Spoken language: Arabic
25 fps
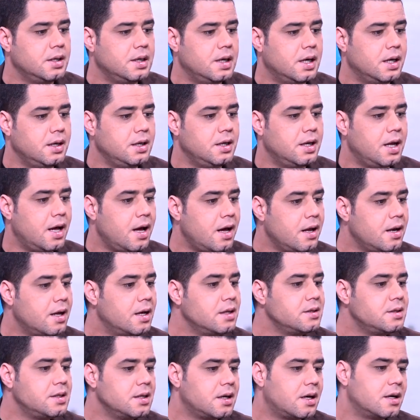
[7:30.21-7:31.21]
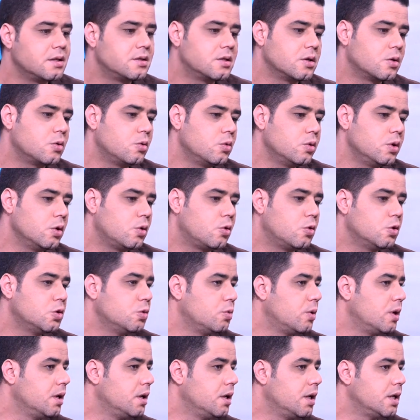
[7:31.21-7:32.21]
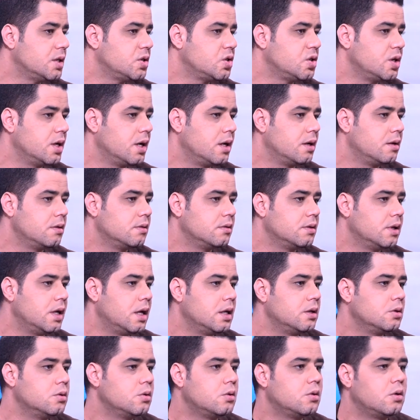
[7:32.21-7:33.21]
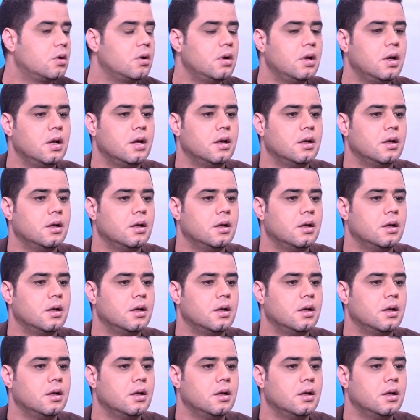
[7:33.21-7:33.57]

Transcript: يعني الآن أنت قد تكوني قدوة للأجيال لأنه